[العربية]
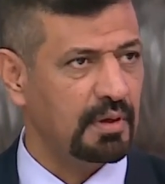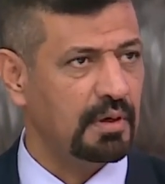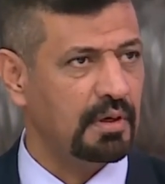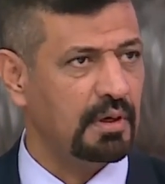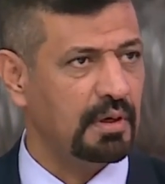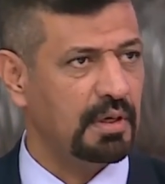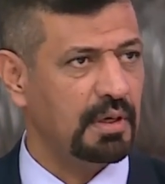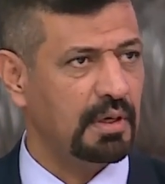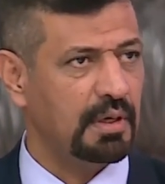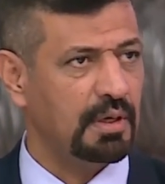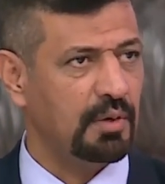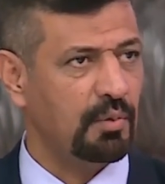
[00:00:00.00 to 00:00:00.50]

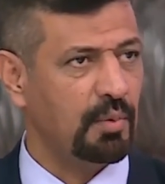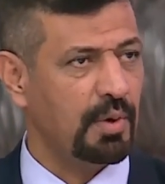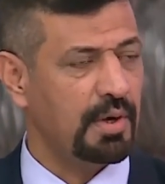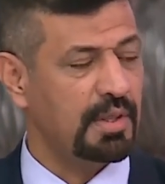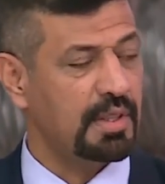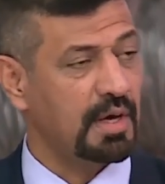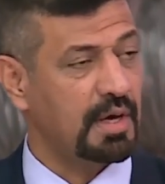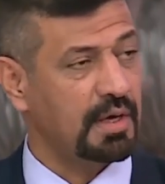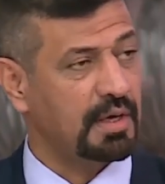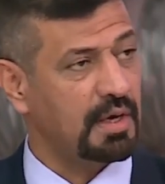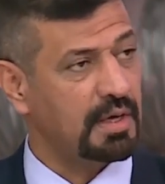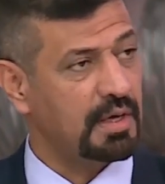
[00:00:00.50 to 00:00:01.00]
آه،
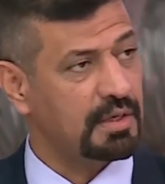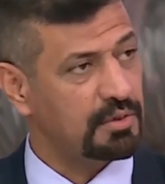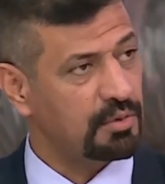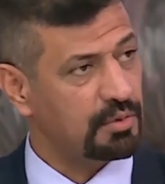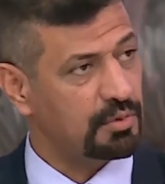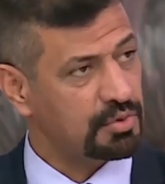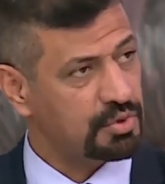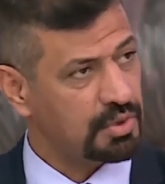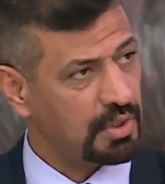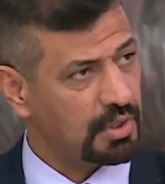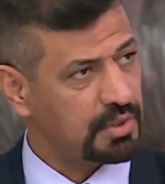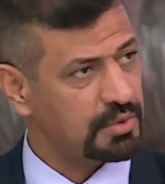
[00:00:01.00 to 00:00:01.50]
وإذا كان
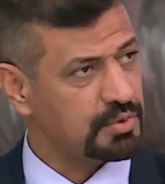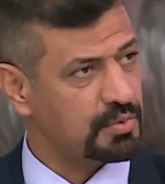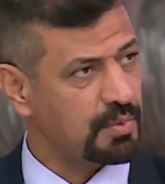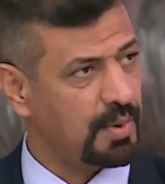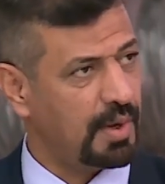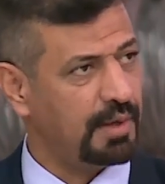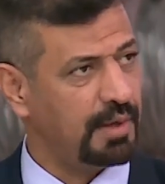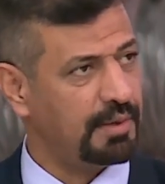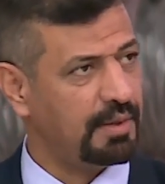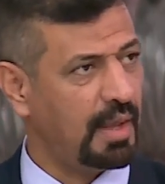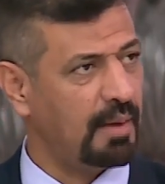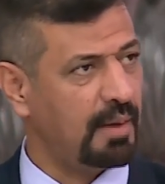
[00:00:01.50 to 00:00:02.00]
شخص
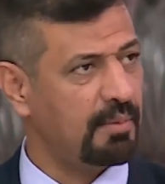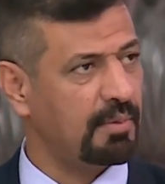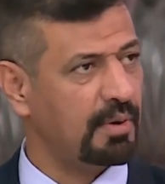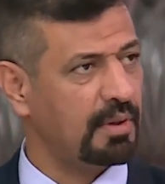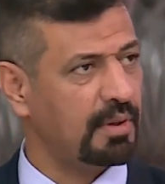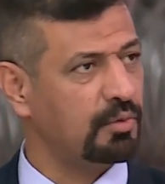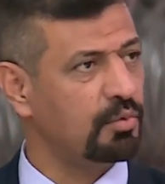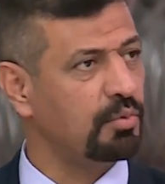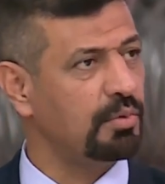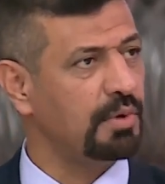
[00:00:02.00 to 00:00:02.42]
واحد حامل المرض تكون